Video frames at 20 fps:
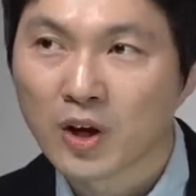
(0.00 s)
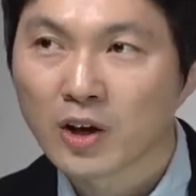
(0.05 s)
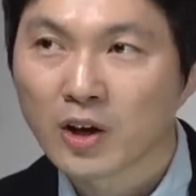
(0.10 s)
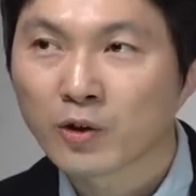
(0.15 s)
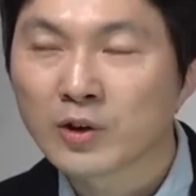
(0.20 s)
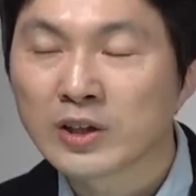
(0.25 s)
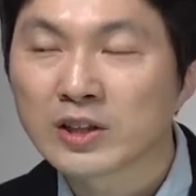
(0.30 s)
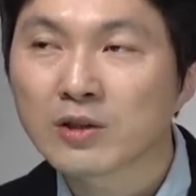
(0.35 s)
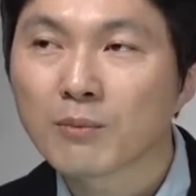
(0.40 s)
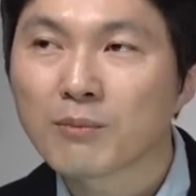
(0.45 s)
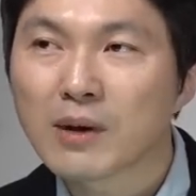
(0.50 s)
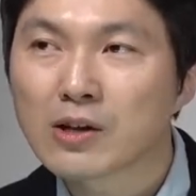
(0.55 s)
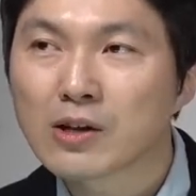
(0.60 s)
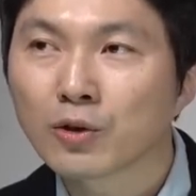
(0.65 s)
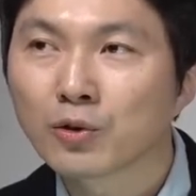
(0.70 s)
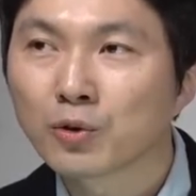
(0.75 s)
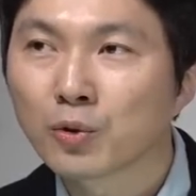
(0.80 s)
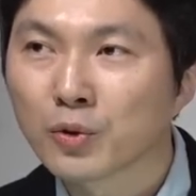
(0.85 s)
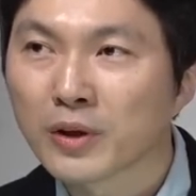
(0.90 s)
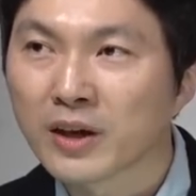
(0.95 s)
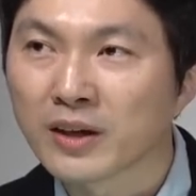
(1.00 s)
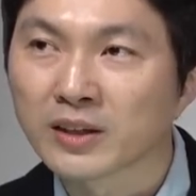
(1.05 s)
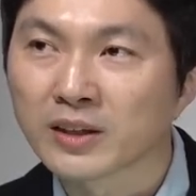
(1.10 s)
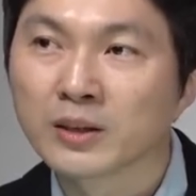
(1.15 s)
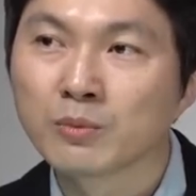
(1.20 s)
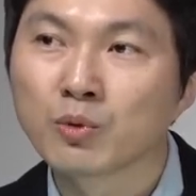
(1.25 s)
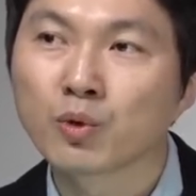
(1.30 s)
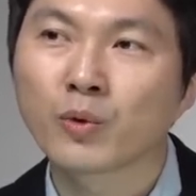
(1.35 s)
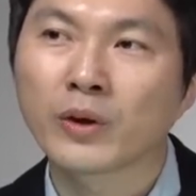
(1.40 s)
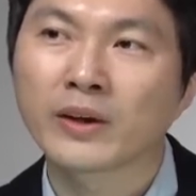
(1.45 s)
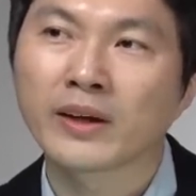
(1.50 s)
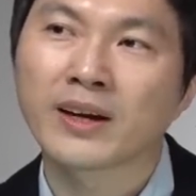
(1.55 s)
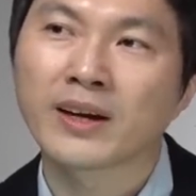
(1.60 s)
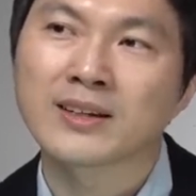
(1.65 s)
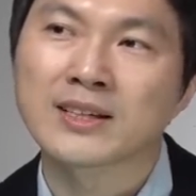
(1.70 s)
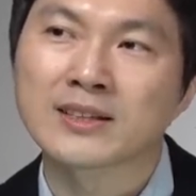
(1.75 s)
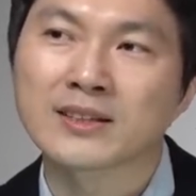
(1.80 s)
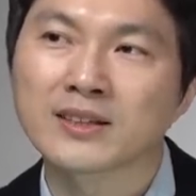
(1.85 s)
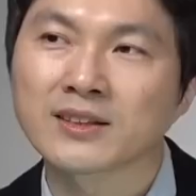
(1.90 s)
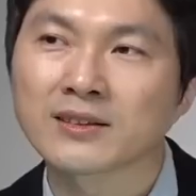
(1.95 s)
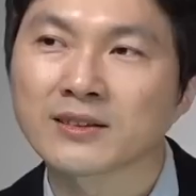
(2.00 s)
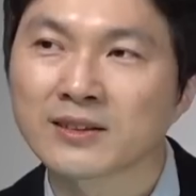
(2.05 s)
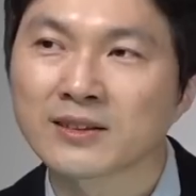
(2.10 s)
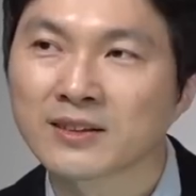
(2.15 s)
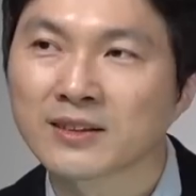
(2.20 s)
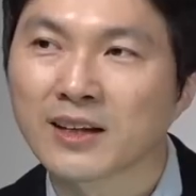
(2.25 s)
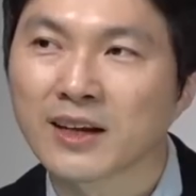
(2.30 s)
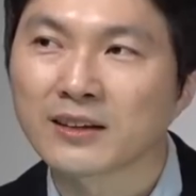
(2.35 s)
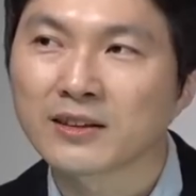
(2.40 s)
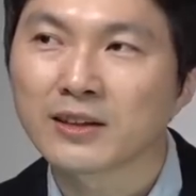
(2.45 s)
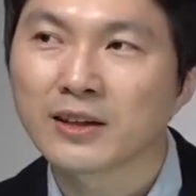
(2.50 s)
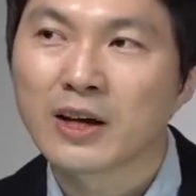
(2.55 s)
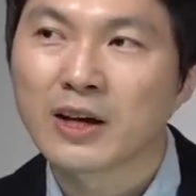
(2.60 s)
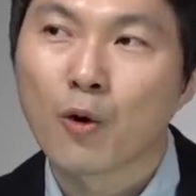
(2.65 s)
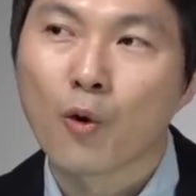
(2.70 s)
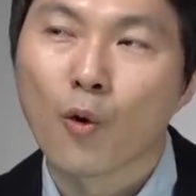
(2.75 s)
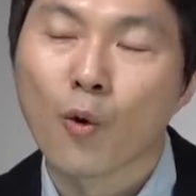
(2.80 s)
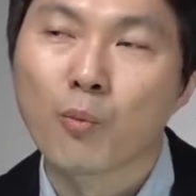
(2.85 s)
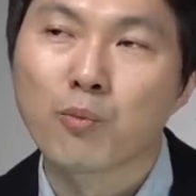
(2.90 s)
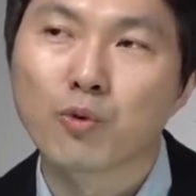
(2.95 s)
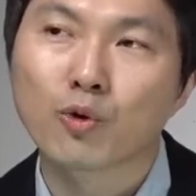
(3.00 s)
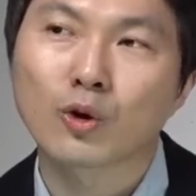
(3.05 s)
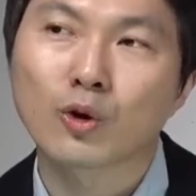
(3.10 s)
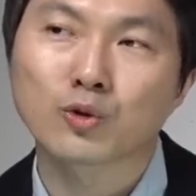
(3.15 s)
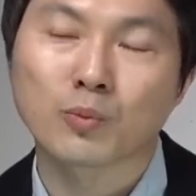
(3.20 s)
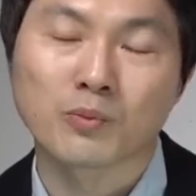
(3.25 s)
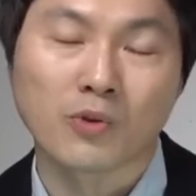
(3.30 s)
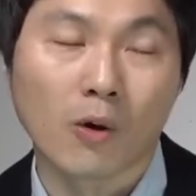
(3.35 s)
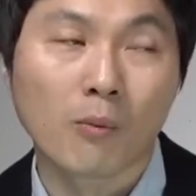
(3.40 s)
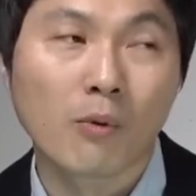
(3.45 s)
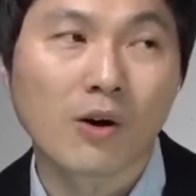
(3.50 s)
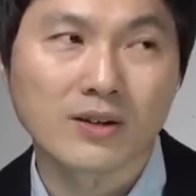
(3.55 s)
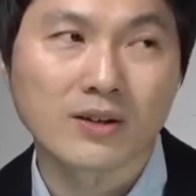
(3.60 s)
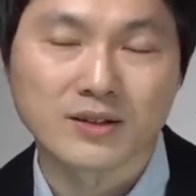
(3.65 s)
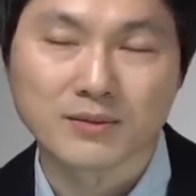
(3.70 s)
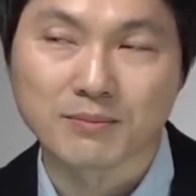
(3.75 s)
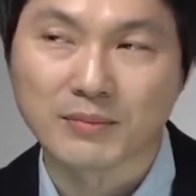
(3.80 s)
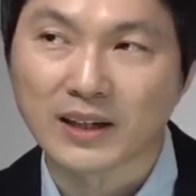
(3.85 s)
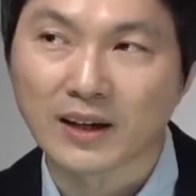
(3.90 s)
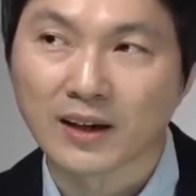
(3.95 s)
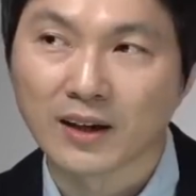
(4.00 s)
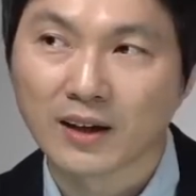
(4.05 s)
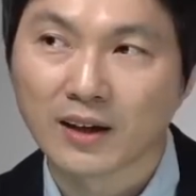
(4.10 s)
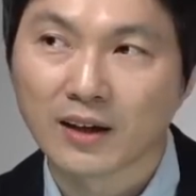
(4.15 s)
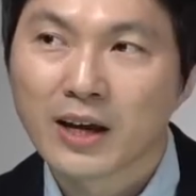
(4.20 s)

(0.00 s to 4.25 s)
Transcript: 2008년도에 금융위기가 있었을 때는 5%가 좀 넘어갔습니다.